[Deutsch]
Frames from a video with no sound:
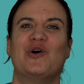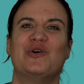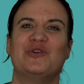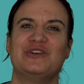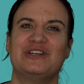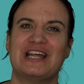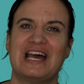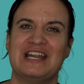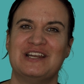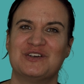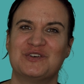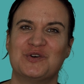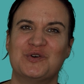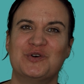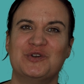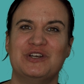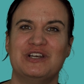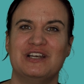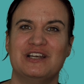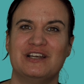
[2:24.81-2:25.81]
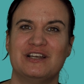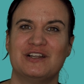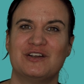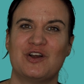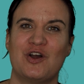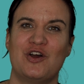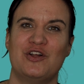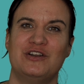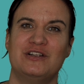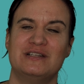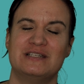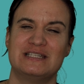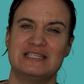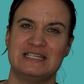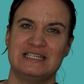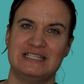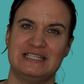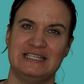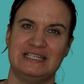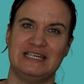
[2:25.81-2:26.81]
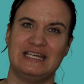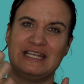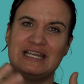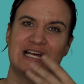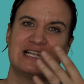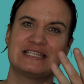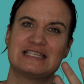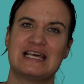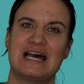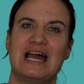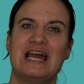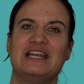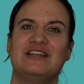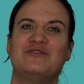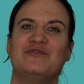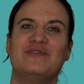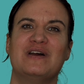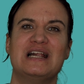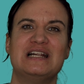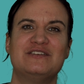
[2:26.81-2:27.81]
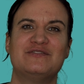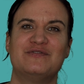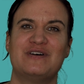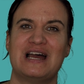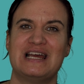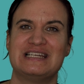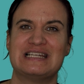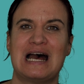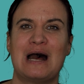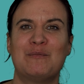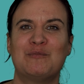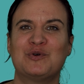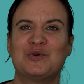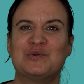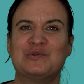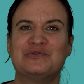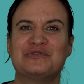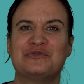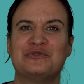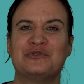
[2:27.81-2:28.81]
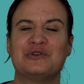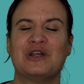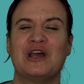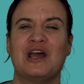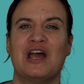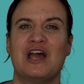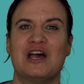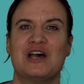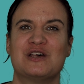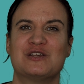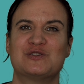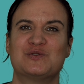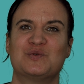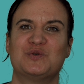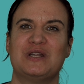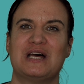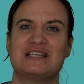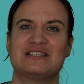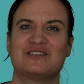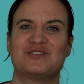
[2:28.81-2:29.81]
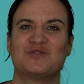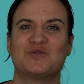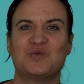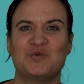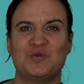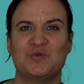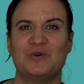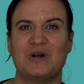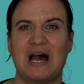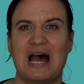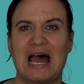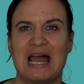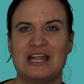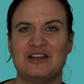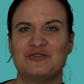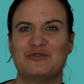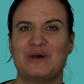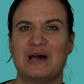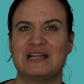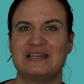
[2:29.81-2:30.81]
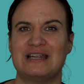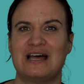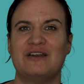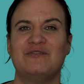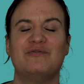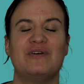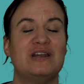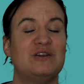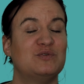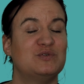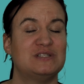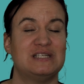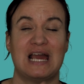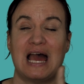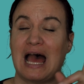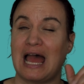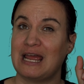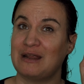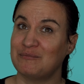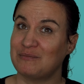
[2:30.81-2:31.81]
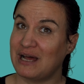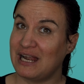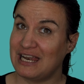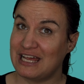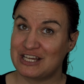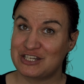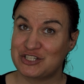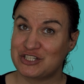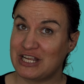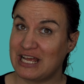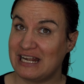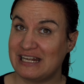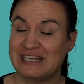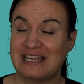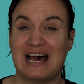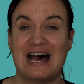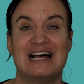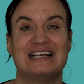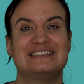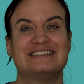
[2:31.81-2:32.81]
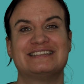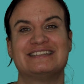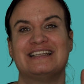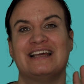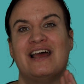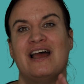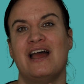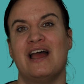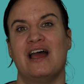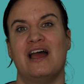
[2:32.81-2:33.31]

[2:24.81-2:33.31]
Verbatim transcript: und deine Kunden können sich die jederzeit weltweit abrufen, sodass du einfach dann, wenn du sie einmal erstellt hast,